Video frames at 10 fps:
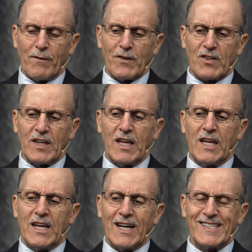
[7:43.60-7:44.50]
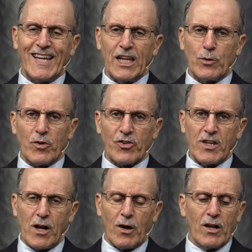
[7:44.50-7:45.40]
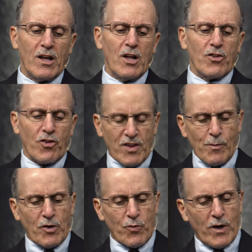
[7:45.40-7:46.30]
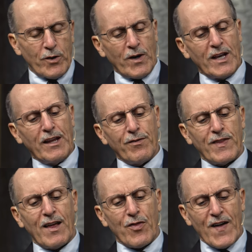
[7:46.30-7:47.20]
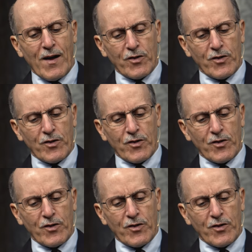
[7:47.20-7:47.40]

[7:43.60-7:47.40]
Widzimy, że dzień oznacza rok. Niektórzy zastanawiają